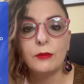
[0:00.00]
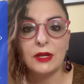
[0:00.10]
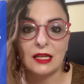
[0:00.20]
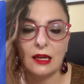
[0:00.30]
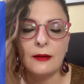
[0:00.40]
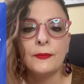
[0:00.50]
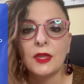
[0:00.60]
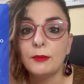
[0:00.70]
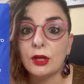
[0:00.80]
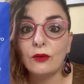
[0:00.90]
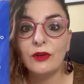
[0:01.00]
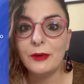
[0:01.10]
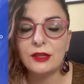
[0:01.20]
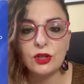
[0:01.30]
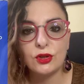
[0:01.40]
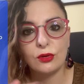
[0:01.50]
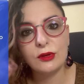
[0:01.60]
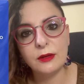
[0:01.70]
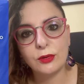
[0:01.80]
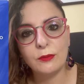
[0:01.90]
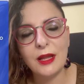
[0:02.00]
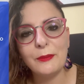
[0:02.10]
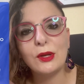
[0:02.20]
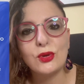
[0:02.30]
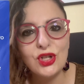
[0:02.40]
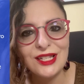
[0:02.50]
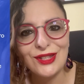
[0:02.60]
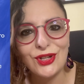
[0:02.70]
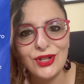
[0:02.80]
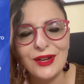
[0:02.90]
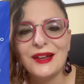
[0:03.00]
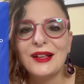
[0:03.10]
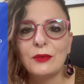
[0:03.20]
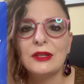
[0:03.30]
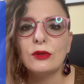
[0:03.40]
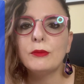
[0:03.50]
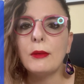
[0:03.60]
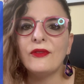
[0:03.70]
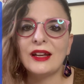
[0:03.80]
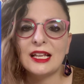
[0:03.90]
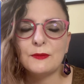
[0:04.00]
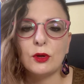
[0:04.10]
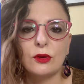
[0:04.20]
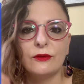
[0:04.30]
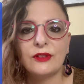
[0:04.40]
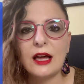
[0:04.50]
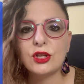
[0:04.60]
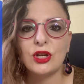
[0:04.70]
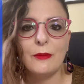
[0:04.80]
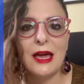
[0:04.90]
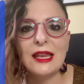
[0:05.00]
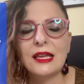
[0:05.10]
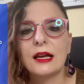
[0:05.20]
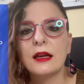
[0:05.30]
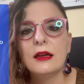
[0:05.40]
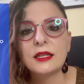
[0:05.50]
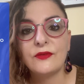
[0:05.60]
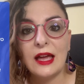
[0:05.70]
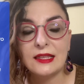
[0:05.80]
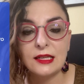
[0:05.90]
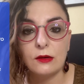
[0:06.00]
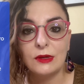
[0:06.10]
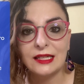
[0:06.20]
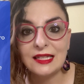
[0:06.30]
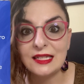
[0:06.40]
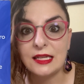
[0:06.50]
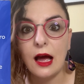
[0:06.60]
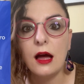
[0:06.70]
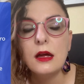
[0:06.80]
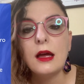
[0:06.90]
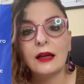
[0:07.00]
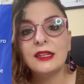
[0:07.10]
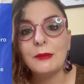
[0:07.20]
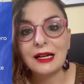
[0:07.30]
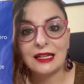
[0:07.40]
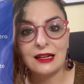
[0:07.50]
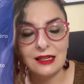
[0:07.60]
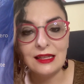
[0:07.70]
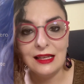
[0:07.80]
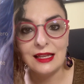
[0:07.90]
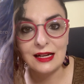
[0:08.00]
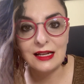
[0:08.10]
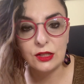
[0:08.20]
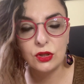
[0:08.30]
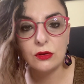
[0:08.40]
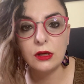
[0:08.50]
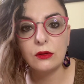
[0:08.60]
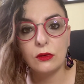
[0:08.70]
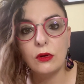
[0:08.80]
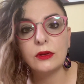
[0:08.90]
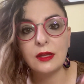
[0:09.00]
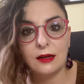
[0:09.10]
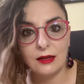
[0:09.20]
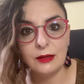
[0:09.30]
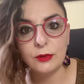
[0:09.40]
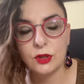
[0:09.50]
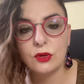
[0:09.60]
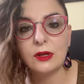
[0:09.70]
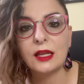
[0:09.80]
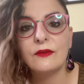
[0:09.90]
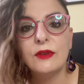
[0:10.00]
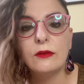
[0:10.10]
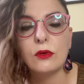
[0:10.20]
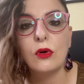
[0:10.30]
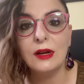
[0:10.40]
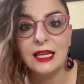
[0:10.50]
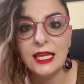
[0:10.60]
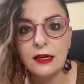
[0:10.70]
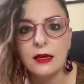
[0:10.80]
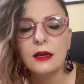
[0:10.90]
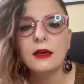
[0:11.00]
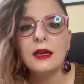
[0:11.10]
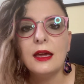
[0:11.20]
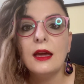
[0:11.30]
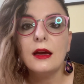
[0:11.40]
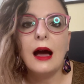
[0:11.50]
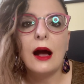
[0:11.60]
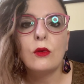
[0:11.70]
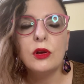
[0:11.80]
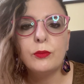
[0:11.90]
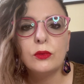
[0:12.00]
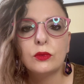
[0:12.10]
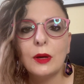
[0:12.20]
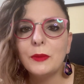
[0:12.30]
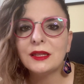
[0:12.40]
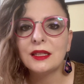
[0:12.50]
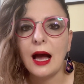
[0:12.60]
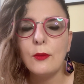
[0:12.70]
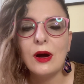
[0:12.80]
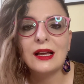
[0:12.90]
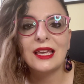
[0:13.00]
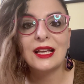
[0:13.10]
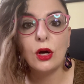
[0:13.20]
perché perché ovviamente ci sono dei problemi logistici, quindi dobbiamo fare export con Francia, America, Svezia, quel che sia, andiamo a creare delle relazioni con le persone che vivono lì e a quel punto abbattiamo anche i